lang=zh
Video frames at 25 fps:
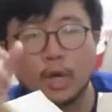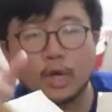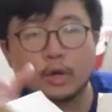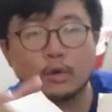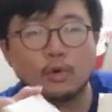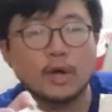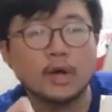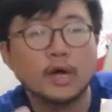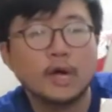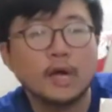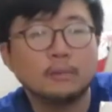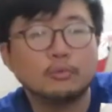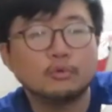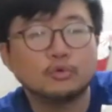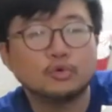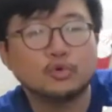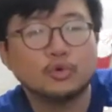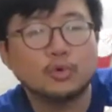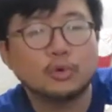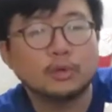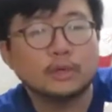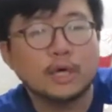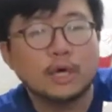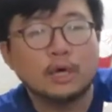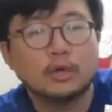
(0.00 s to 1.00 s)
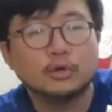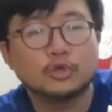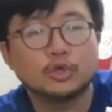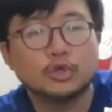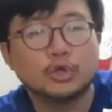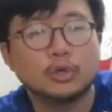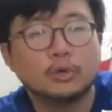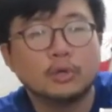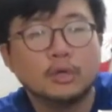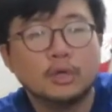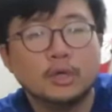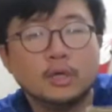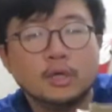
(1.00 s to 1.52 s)
外观还不错，然后
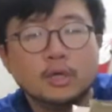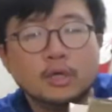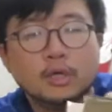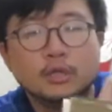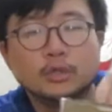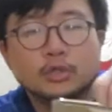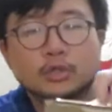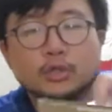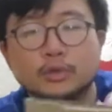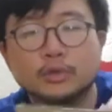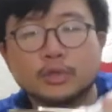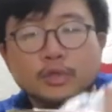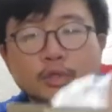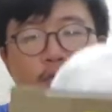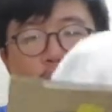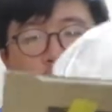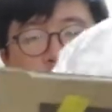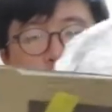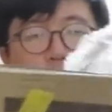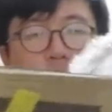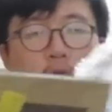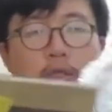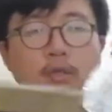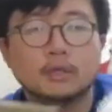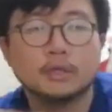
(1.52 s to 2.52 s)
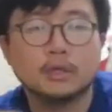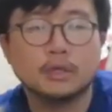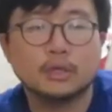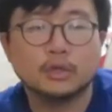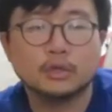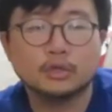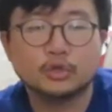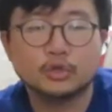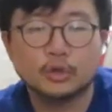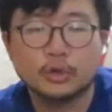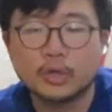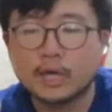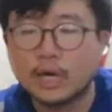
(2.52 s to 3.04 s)
就就这个呃
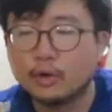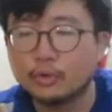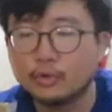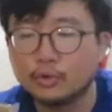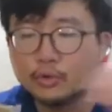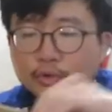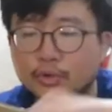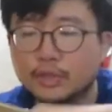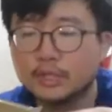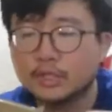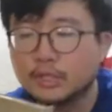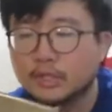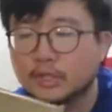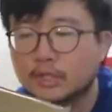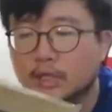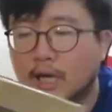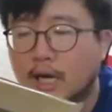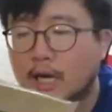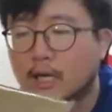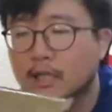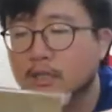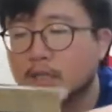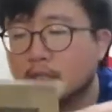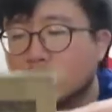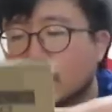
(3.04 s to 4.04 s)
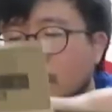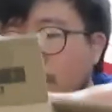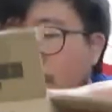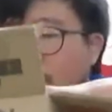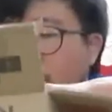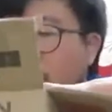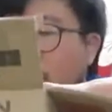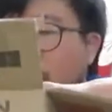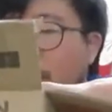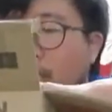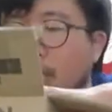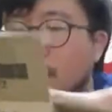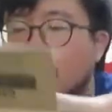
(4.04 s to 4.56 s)
就考虑试试看这样
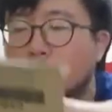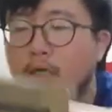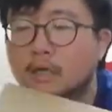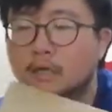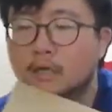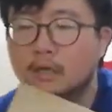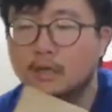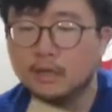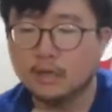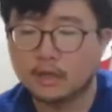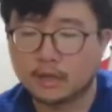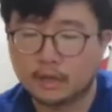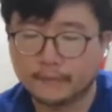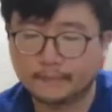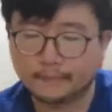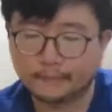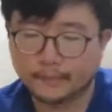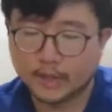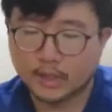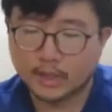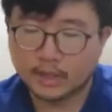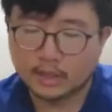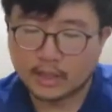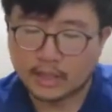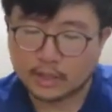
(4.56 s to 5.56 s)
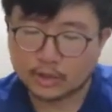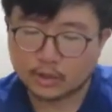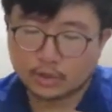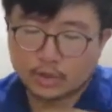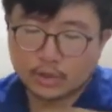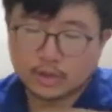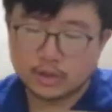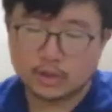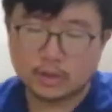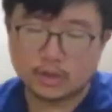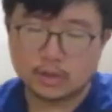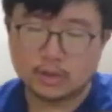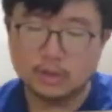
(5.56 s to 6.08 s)
子。那嗯，它就
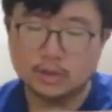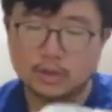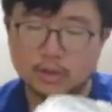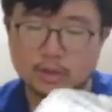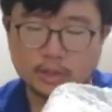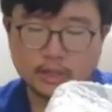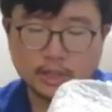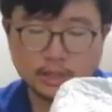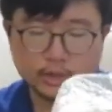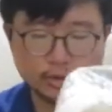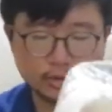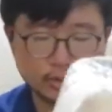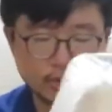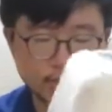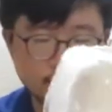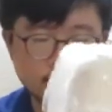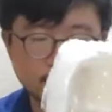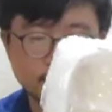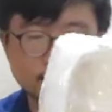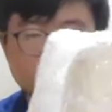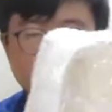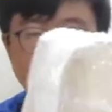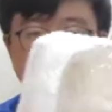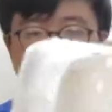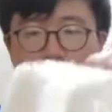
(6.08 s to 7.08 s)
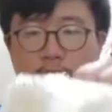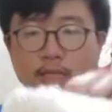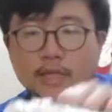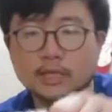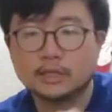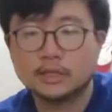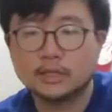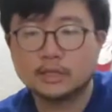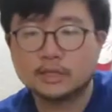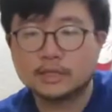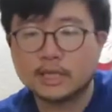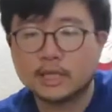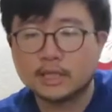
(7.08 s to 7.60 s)
是它就这样子啊，
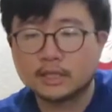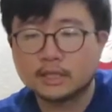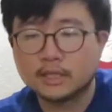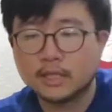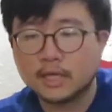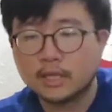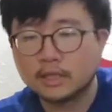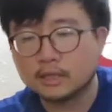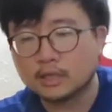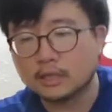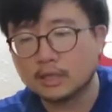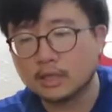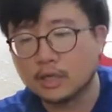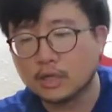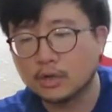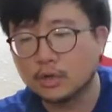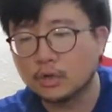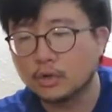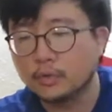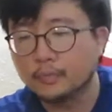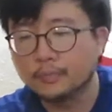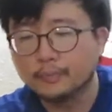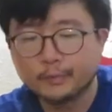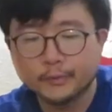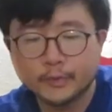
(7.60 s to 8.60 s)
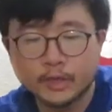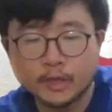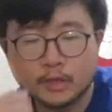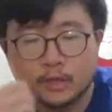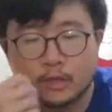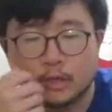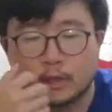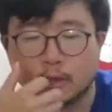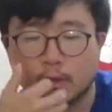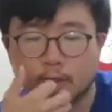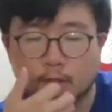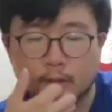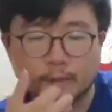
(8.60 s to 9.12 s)
它是长这样子，然后
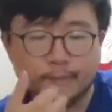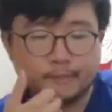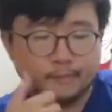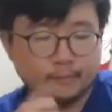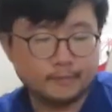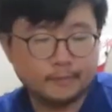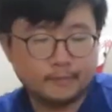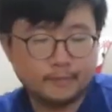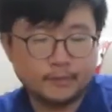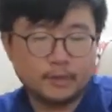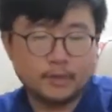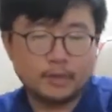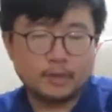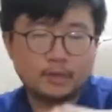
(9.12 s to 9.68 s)
嗯，